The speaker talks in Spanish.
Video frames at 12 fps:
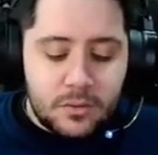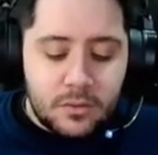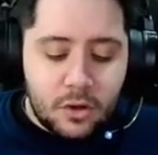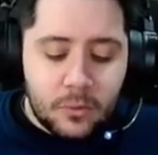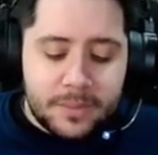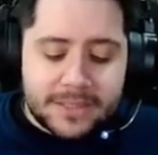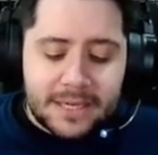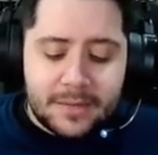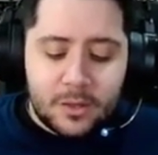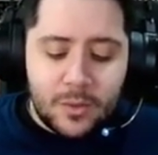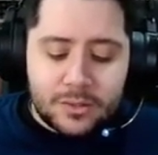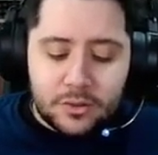Completa el
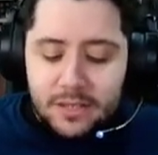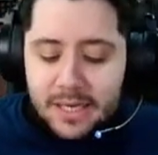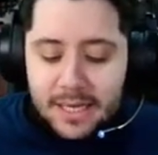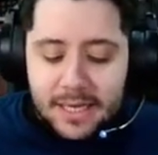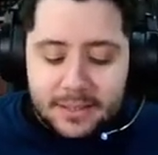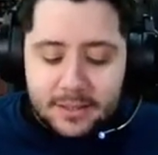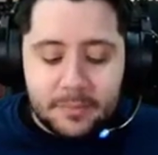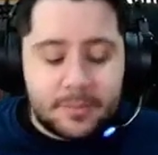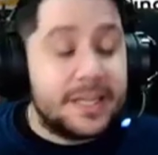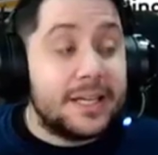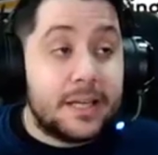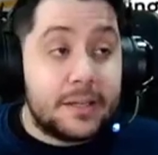level 4 de la
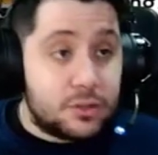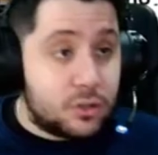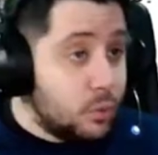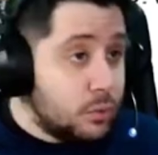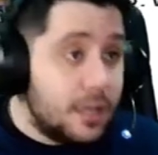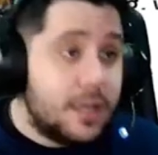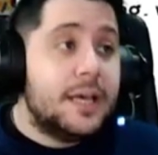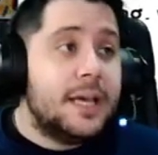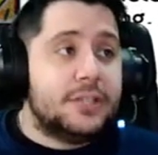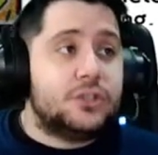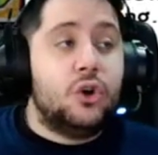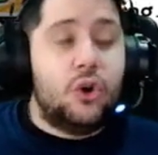Get Zone.
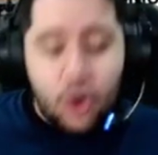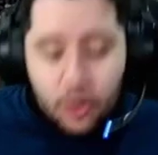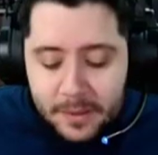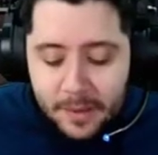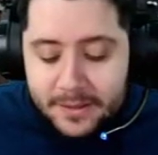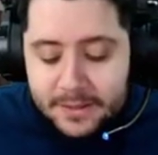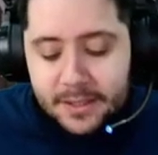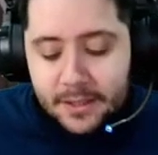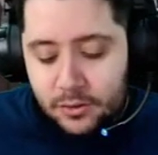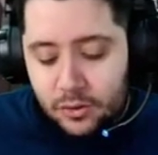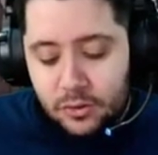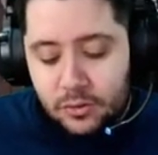Esto,
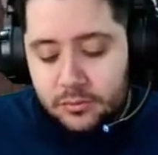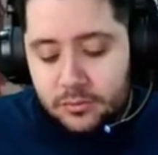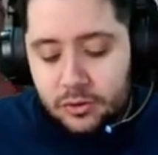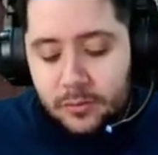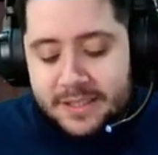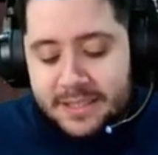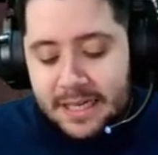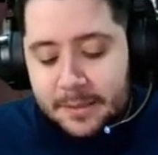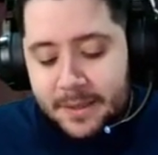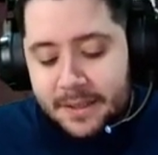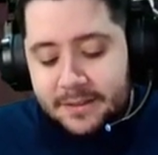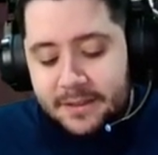obviamente, yo no me sale
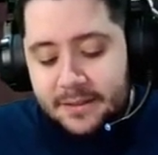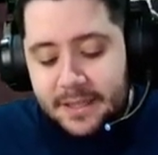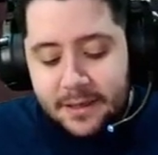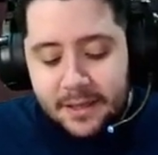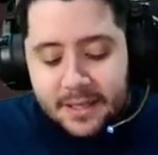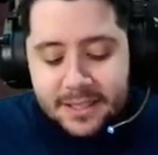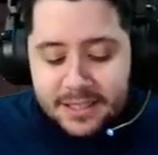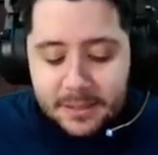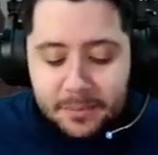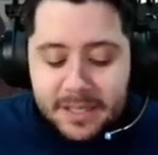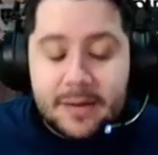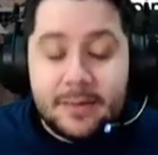para intentar,
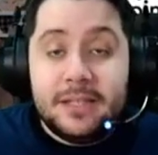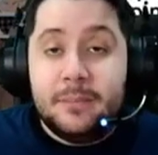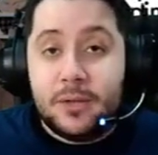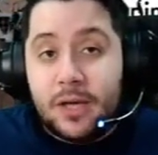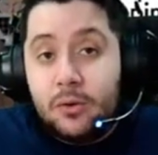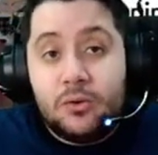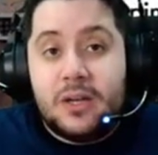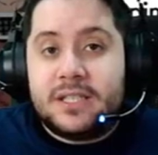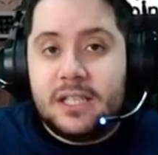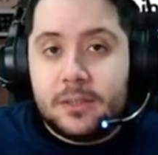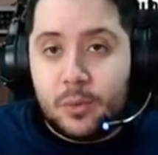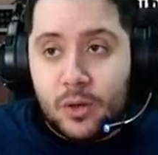simple y llanamente porque aún no las
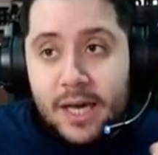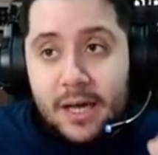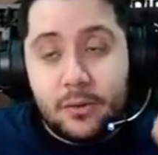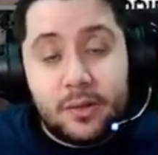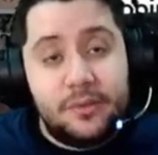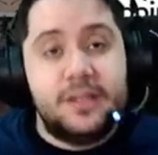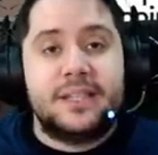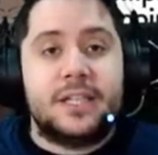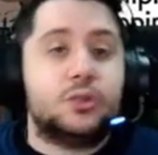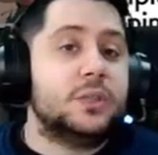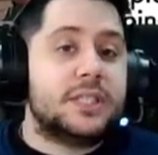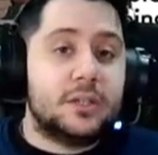he desbloqueado. Hay
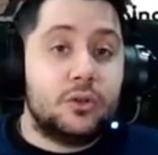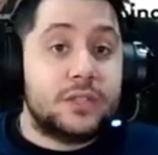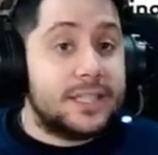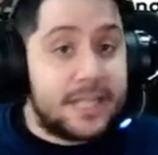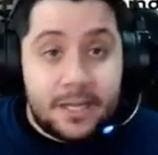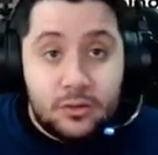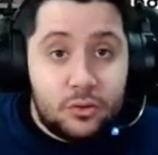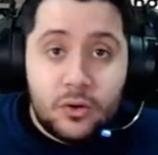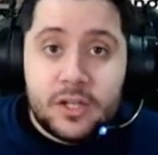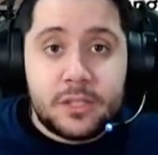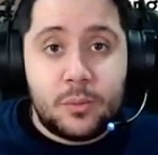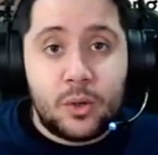ciertas USJs que no
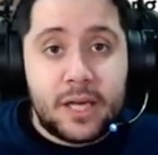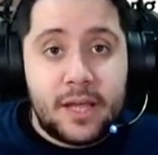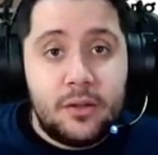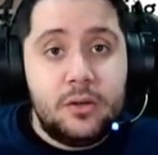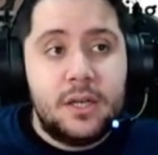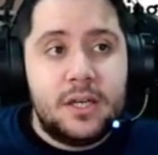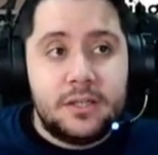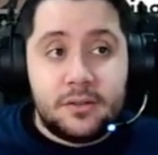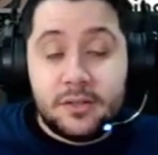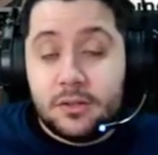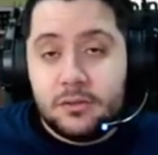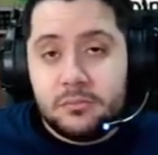he desbloqueado. Es
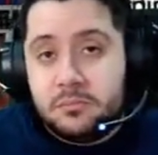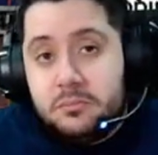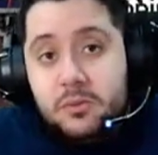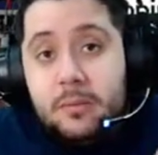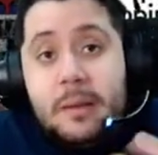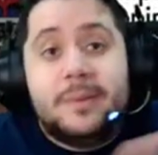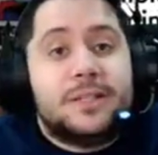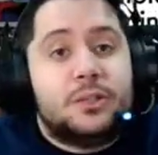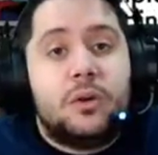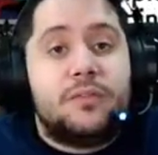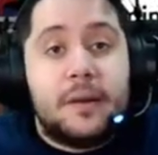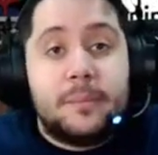decir, normalmente
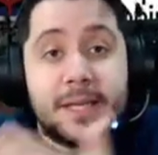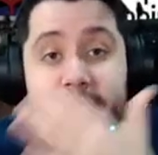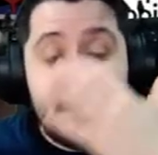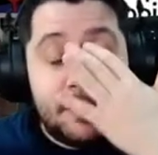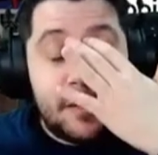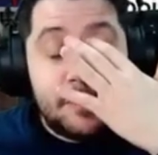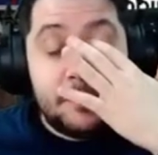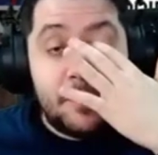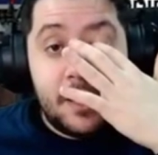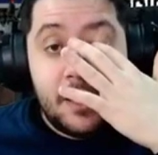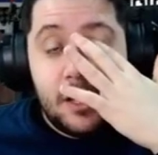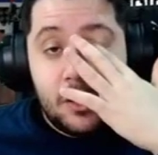suelo farmear siempre la
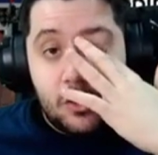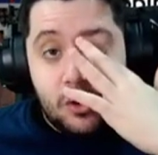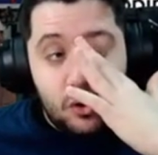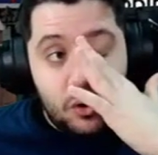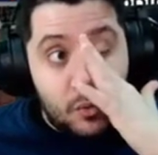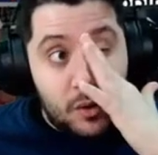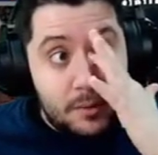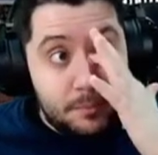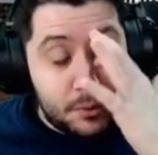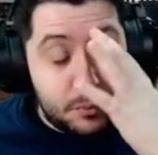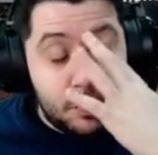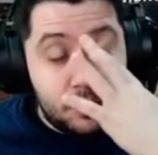misma, con lo cual,
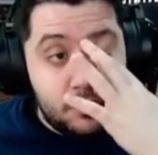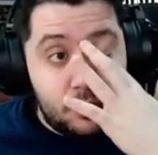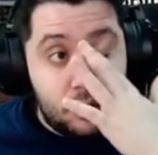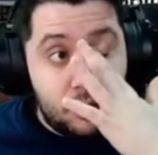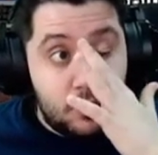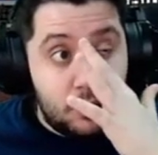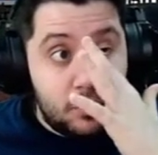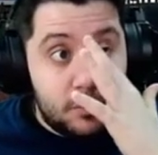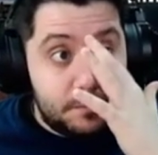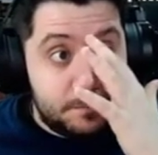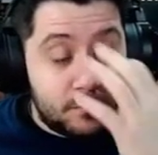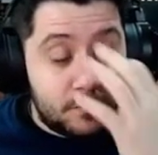pues bueno, no,
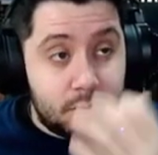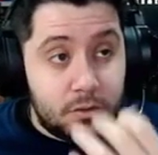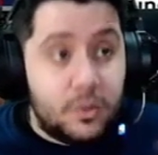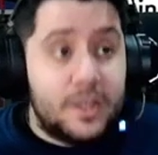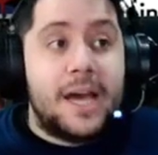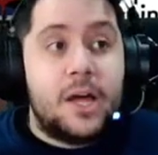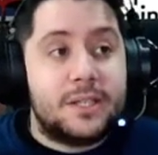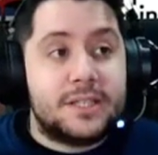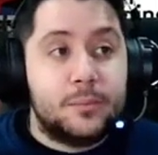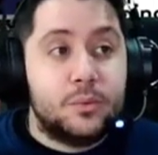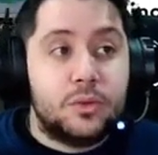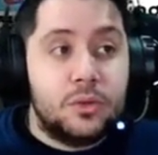no he llegado a este
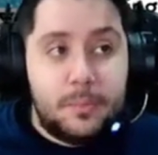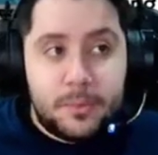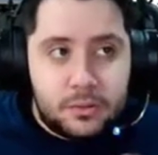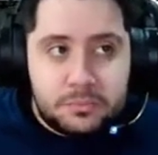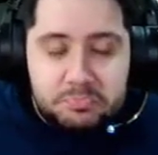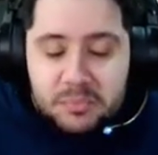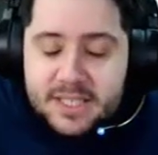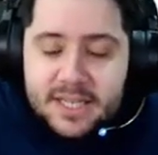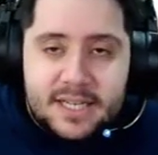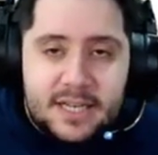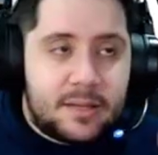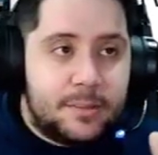punto, ¿no? Pero es
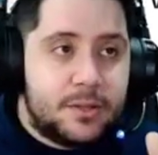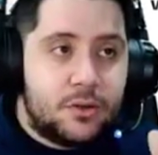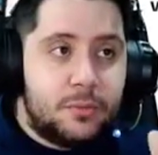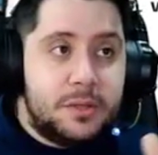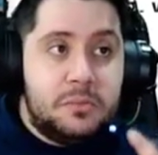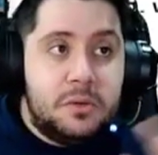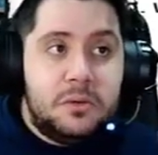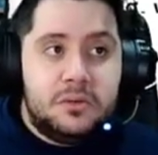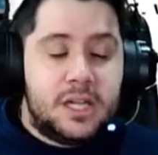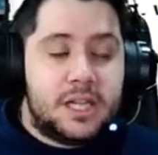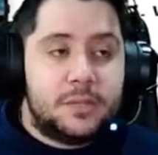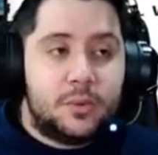exactamente lo mismo,
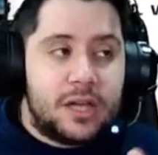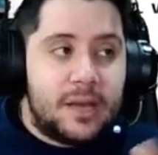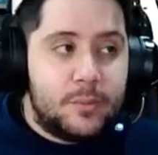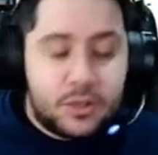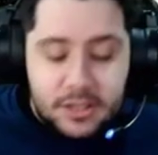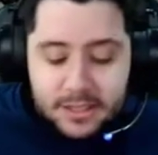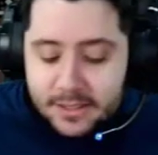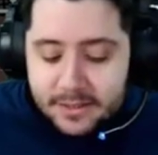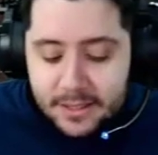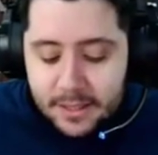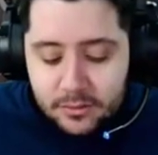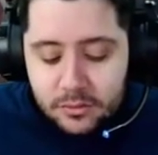la desbloqueamos y ya
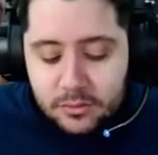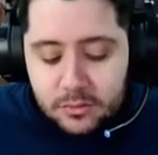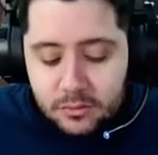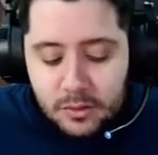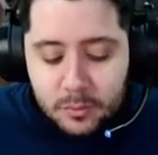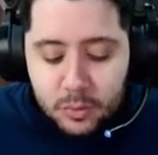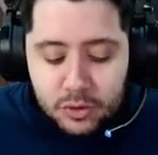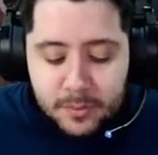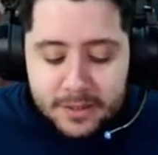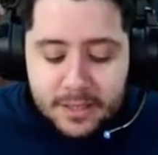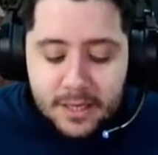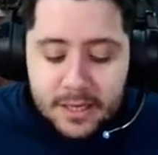está, no, hay mucho
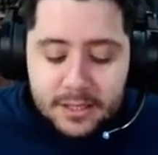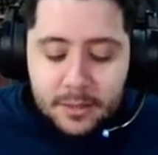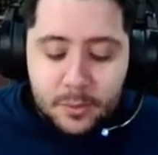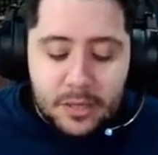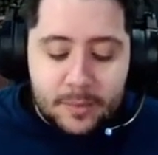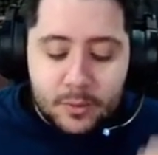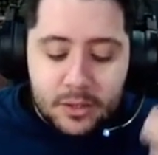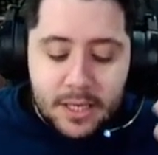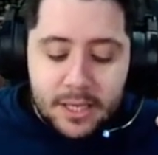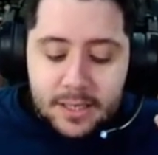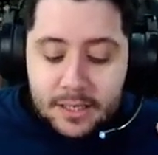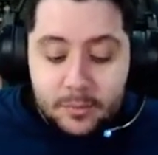más. Desbloqueamos
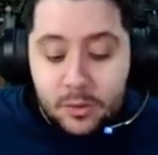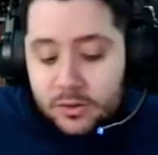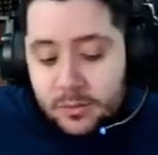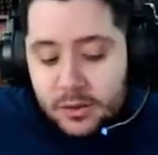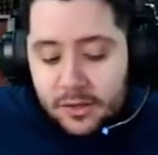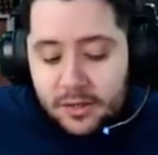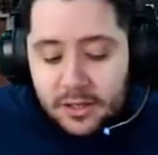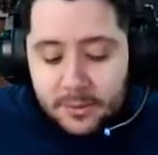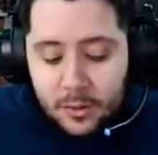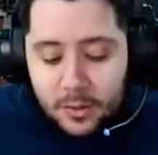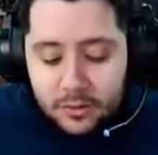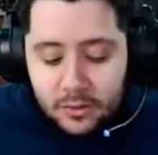la... bueno, tenemos que hacer el
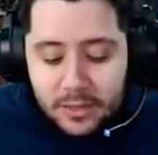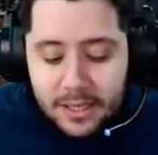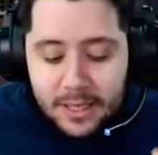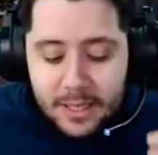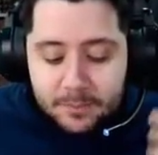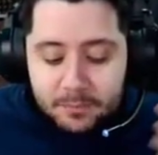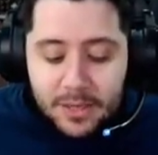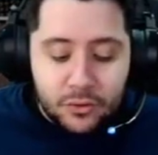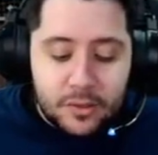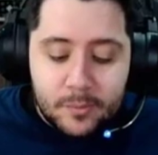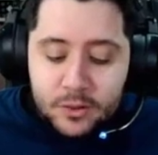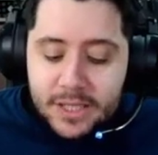level 4 de la,
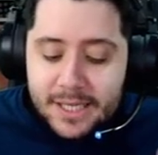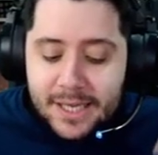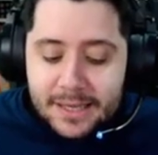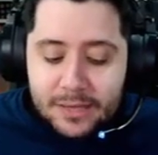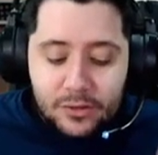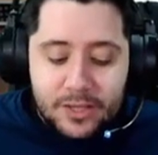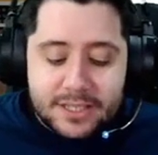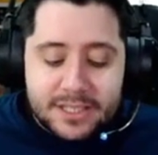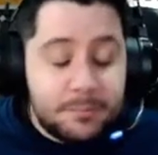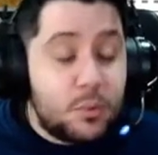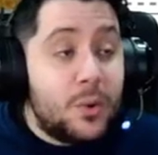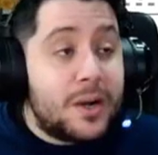zona de montaña, de la zona de
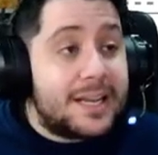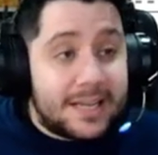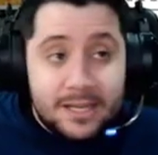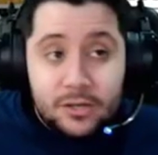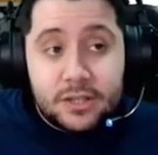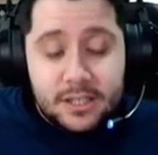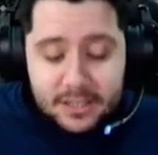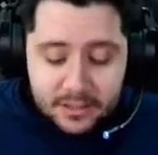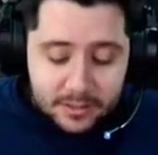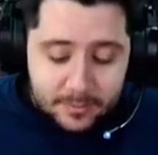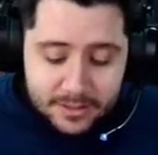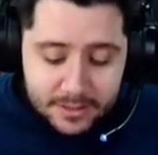shipwork, que no sé
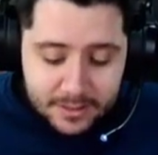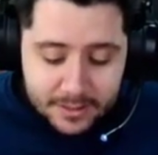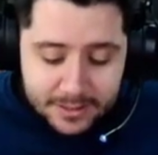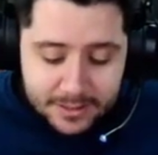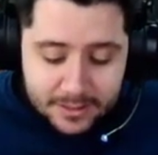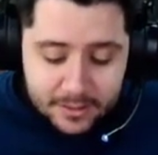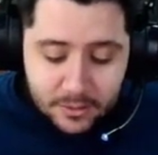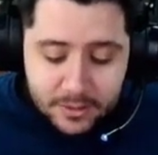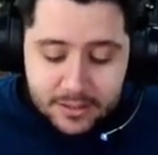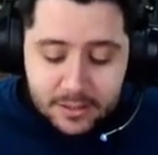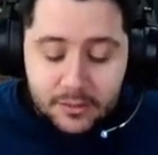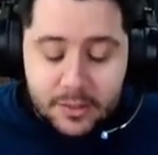exactamente qué es, creo que
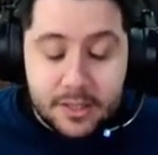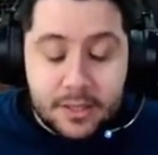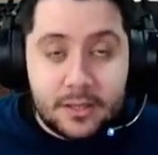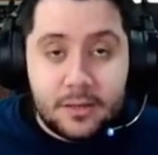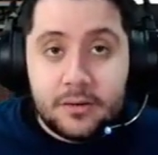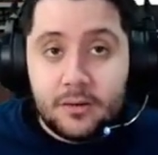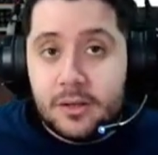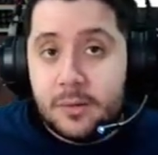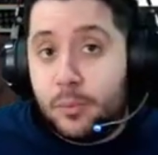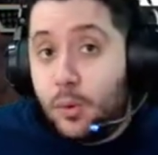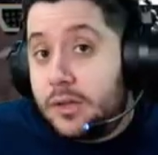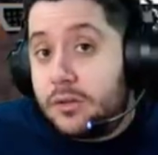es lo, de, lo del
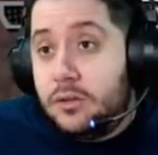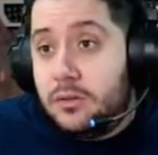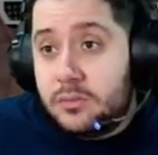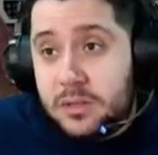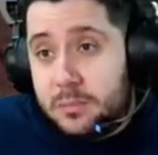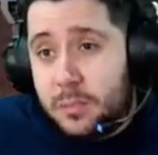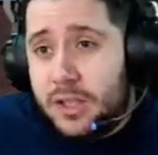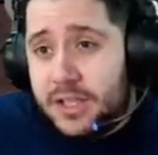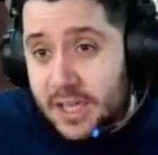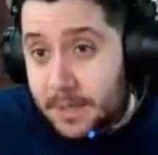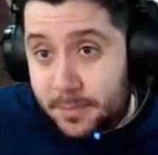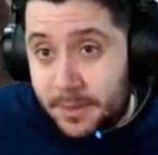puerto. Se pone
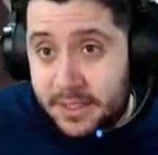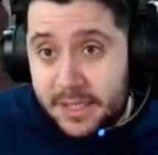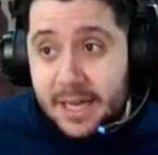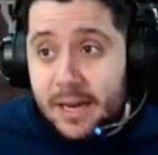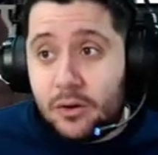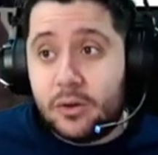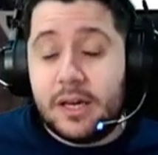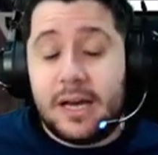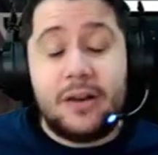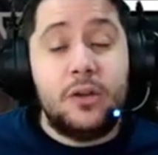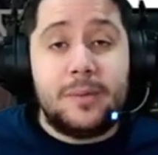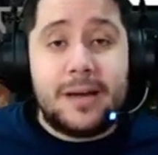ship, así que algo de,
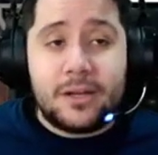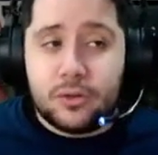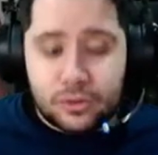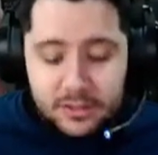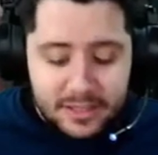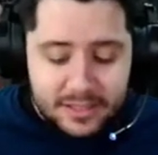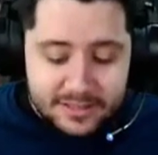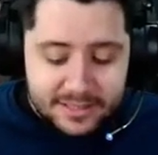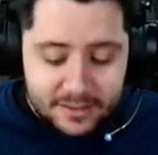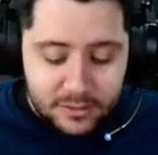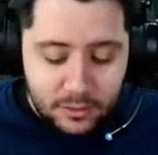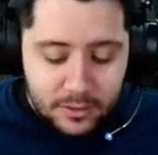algo de barcos tiene que
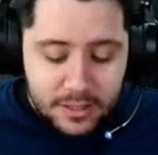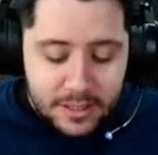tener, ¿no?